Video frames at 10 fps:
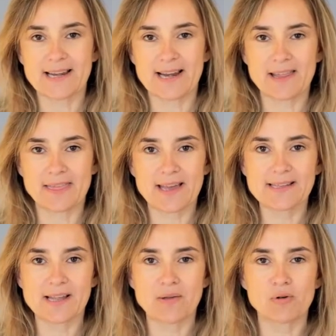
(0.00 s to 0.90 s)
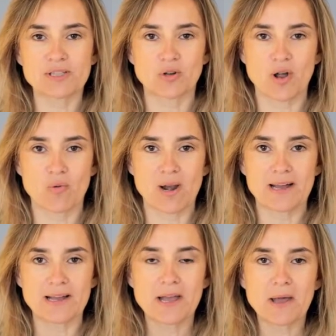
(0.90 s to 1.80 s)
que realizáis en vuestro
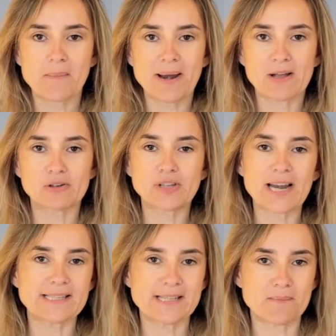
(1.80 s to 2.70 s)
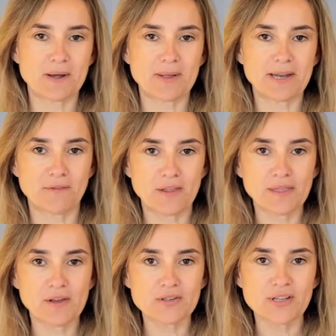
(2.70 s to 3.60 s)
aula para encontrar siempre
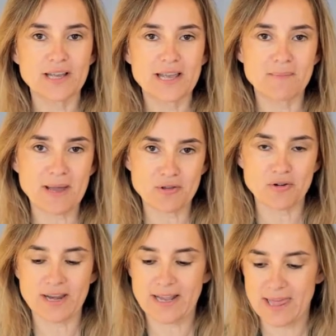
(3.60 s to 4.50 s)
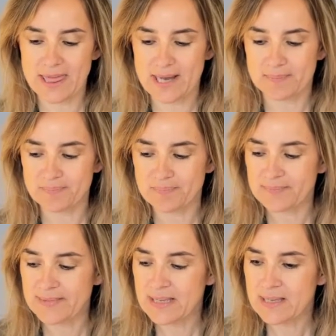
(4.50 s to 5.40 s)
beneficios y mayor riqueza.
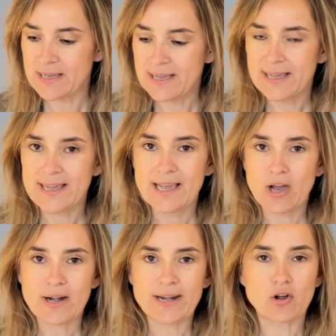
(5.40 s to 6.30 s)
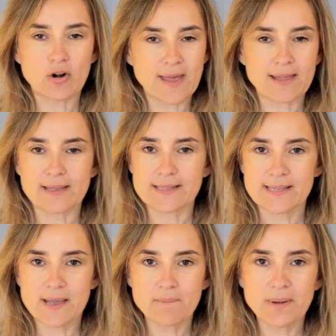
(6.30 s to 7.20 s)
Recordad
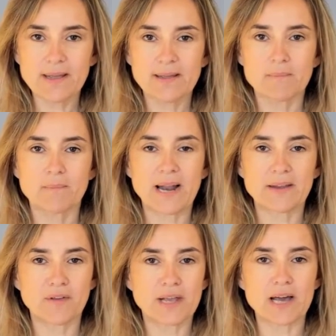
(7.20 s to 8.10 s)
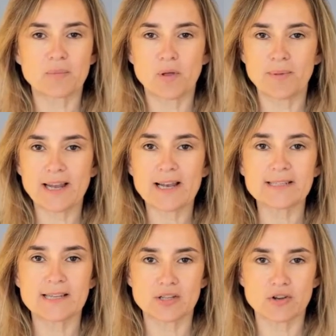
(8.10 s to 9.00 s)
siempre planificar muy bien
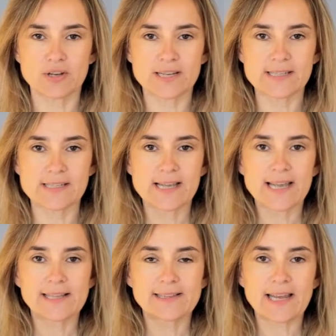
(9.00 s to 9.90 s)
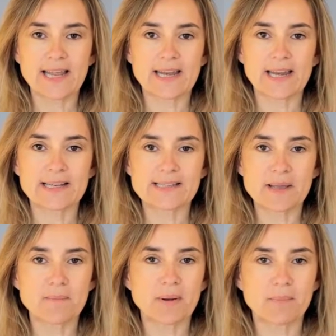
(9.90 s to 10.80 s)
las sesiones, tener
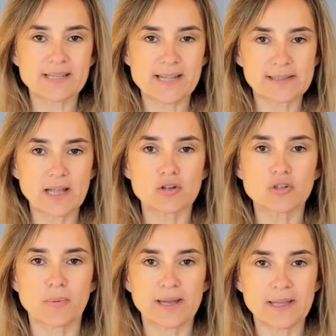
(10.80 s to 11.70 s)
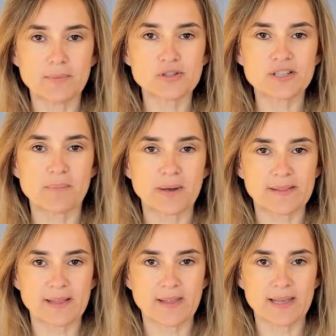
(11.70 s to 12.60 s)
siempre presente los objetivos que
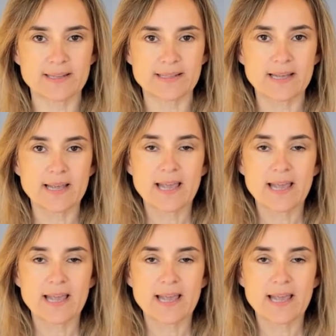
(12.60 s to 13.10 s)
pretendéis